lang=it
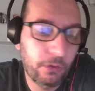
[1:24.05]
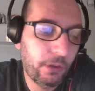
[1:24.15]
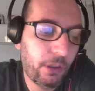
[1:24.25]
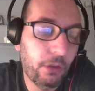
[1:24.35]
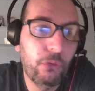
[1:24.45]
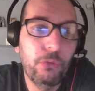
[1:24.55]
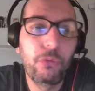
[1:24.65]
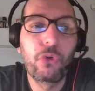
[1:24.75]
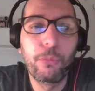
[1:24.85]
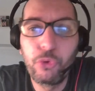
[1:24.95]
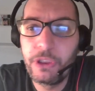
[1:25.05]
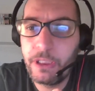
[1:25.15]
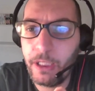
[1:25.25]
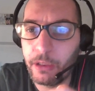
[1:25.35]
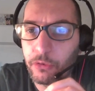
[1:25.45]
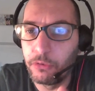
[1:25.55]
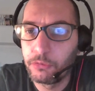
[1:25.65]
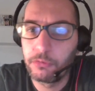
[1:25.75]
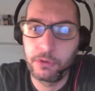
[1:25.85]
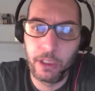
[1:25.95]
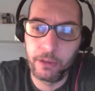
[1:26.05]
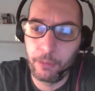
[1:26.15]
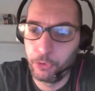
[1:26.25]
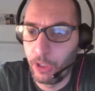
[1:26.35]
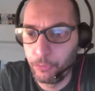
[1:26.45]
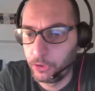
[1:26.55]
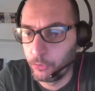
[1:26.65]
a un comunicato della WWE,